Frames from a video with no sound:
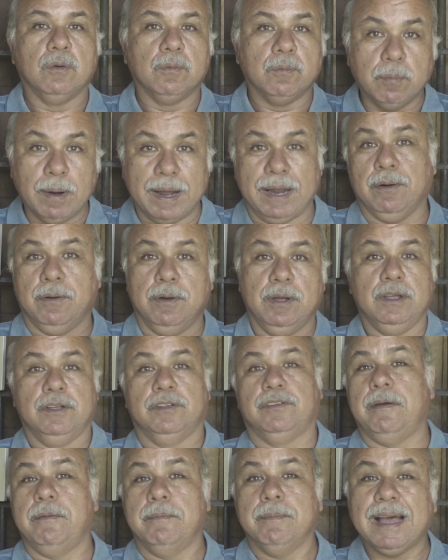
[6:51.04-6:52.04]
Bueno,
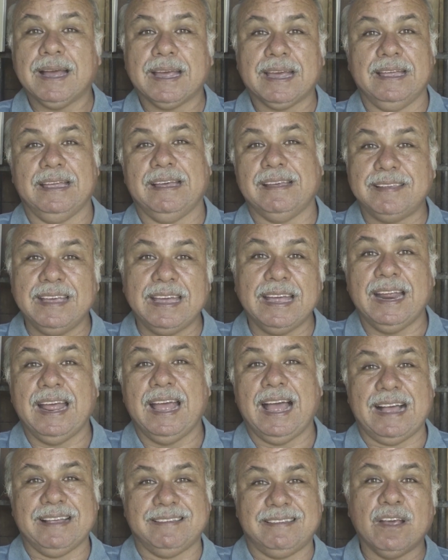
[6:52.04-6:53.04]
sin más que decir,
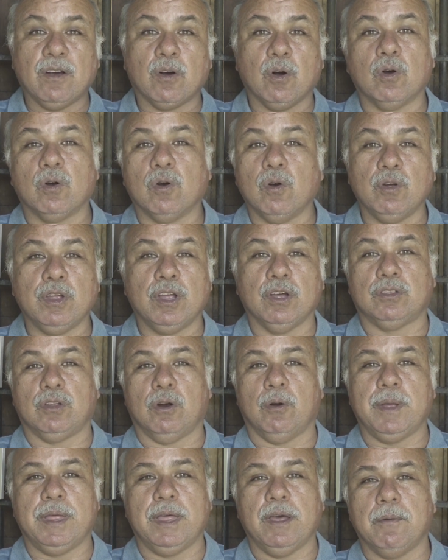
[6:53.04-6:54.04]
así concluye
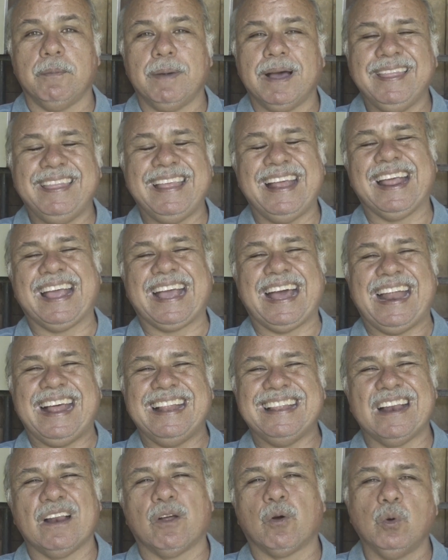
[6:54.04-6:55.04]
otro video más del
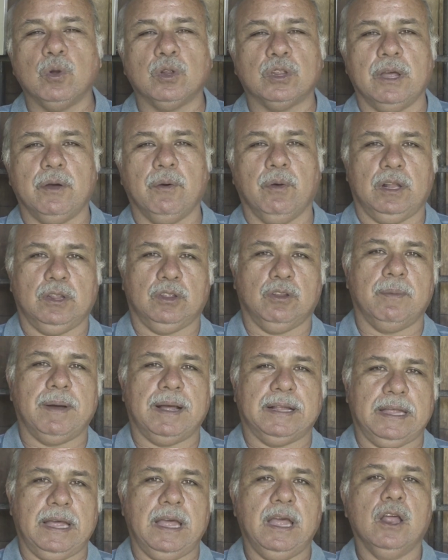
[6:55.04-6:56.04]
canal del cultivo del
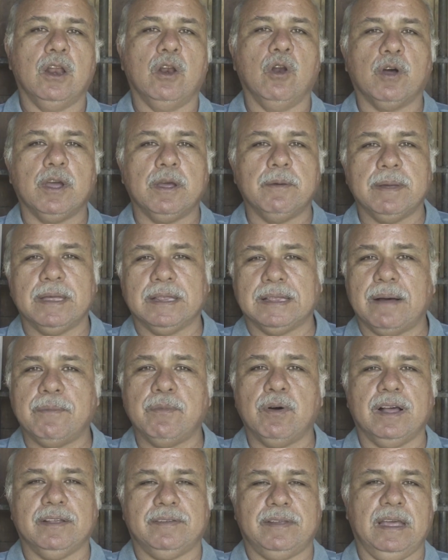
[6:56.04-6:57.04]
tomate. Los
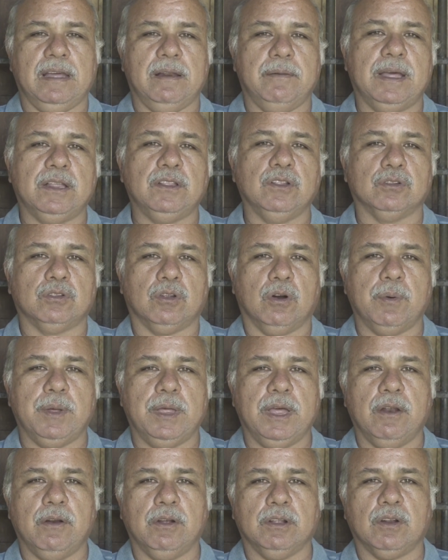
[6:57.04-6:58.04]
invitamos a seguir viendo otros
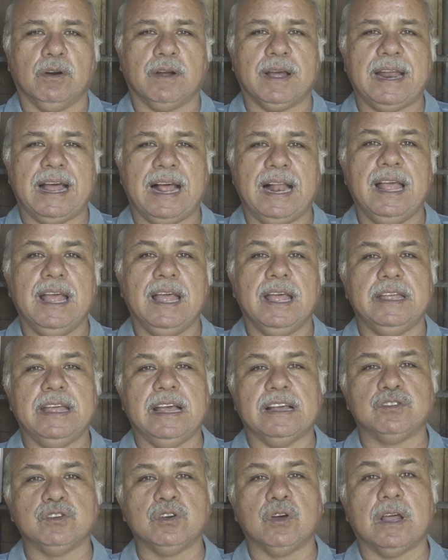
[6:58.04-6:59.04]
videos de nuestro canal y
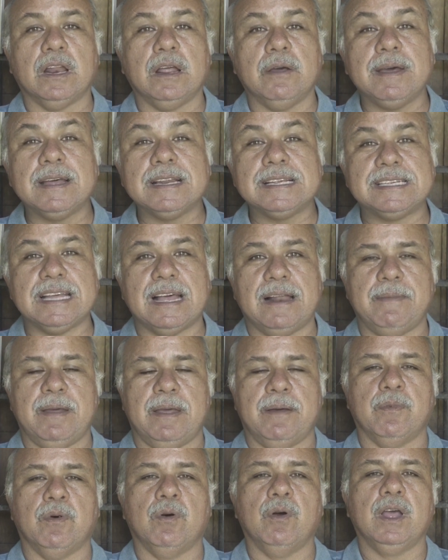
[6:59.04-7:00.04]
a suscribirse al
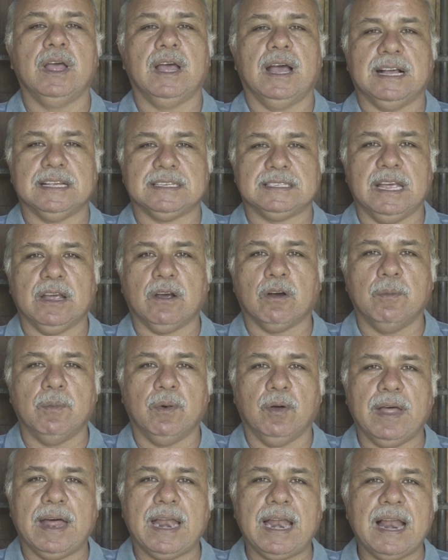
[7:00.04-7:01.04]
mismo, así
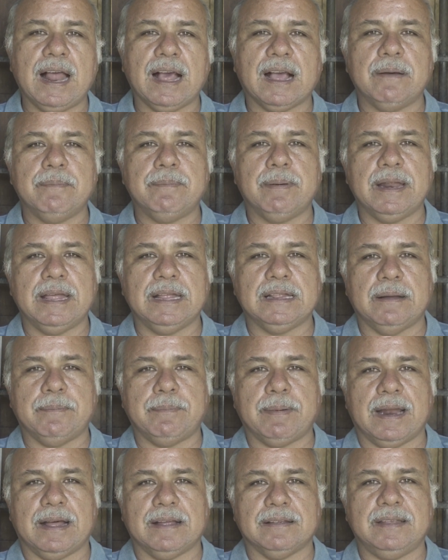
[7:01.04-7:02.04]
como darle a la campanita
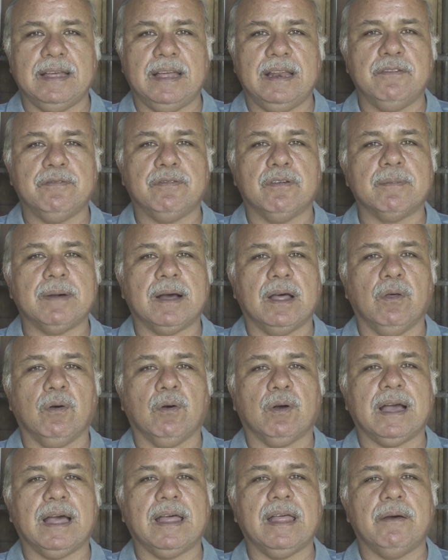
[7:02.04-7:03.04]
para ser
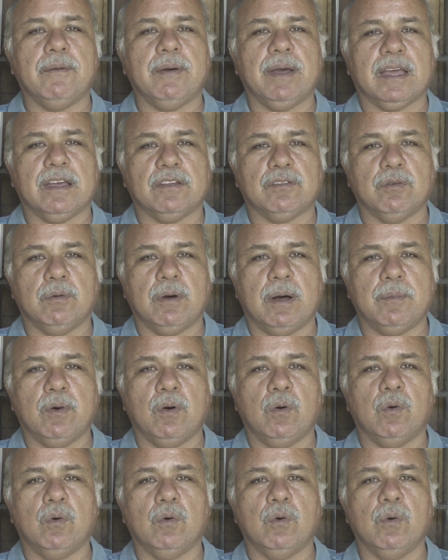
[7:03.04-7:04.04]
informado cada vez que
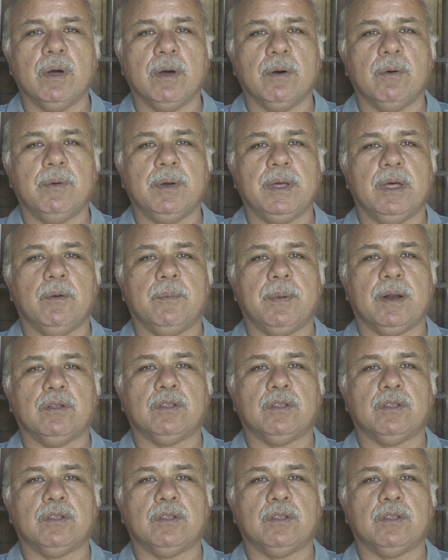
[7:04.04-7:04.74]
subamos un nuevo video para